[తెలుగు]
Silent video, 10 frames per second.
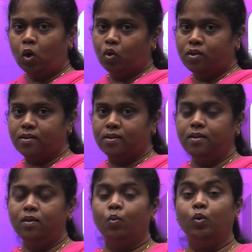కోర్సెస్
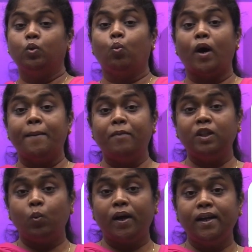విత్ వన్ మంత్
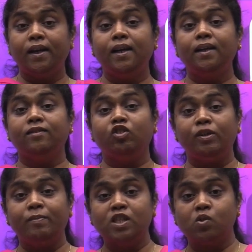వ్యాలిడిటీ త్రీ
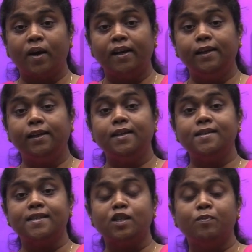మంత్స్ వ్యాలిడిటీ
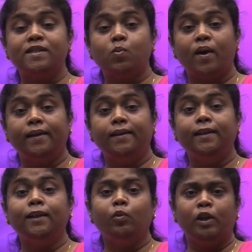సిక్స్ మంత్స్ వ్యాలిడిటీ
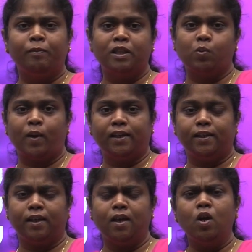ట్వెల్వ్ మంత్స్
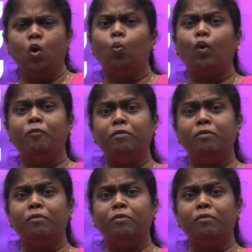వ్యాలిడిటీ వన్